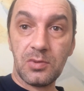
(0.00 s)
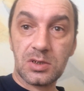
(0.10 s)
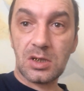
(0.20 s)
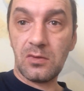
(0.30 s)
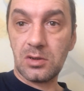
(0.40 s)

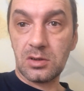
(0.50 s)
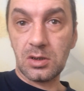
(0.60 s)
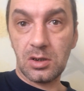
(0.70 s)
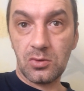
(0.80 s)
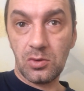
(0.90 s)
представлены
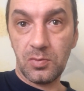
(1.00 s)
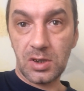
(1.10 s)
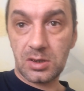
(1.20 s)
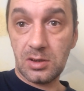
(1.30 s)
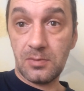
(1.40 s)
не одной
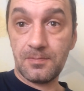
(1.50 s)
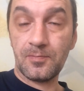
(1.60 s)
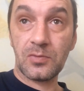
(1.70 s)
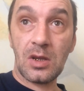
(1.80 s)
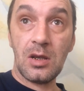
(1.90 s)
партией.
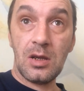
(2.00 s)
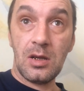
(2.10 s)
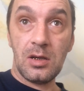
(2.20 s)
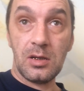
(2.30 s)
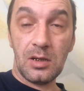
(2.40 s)

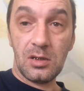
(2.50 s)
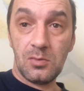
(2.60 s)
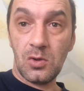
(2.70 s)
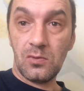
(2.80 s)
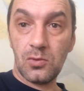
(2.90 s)
Я не
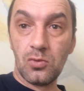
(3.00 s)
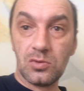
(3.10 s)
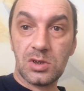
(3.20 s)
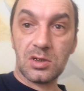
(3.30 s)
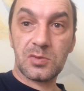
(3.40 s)
имею в виду
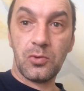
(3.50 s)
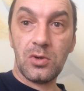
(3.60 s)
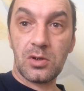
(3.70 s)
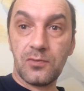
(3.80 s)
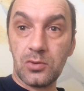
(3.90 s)
тех спойлеров,